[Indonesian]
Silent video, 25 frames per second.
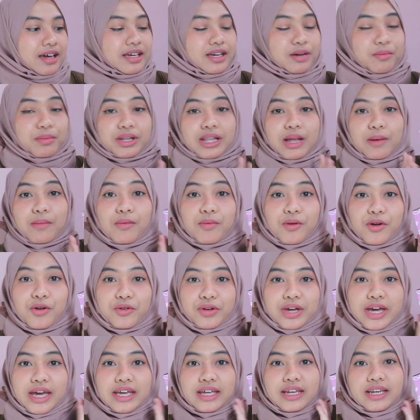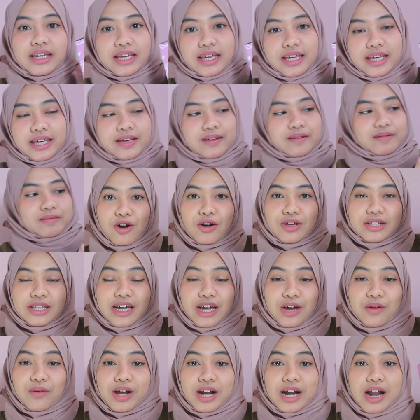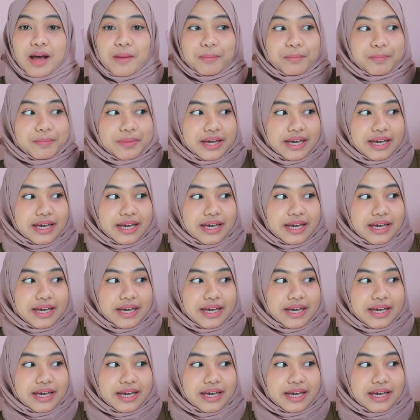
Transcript: Yang pertama produknya ini, dia kotaknya warna